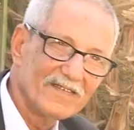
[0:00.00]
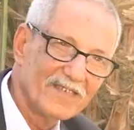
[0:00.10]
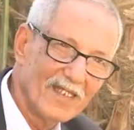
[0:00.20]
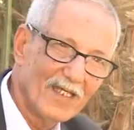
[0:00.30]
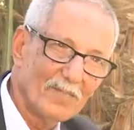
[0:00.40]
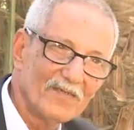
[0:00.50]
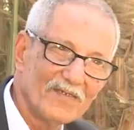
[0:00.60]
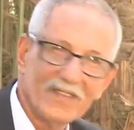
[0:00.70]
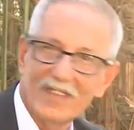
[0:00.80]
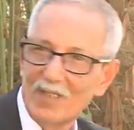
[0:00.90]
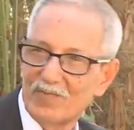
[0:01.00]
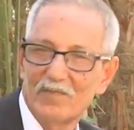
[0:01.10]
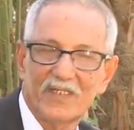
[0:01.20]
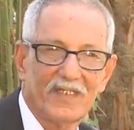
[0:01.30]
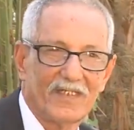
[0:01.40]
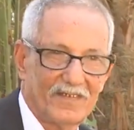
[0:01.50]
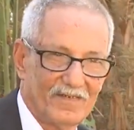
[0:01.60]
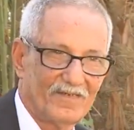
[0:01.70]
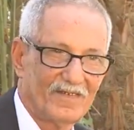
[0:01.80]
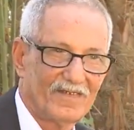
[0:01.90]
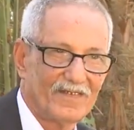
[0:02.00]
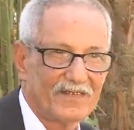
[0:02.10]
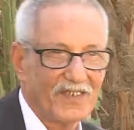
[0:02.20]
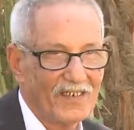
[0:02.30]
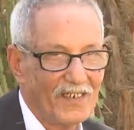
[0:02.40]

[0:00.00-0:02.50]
يلعب يلعب في مكان نتاع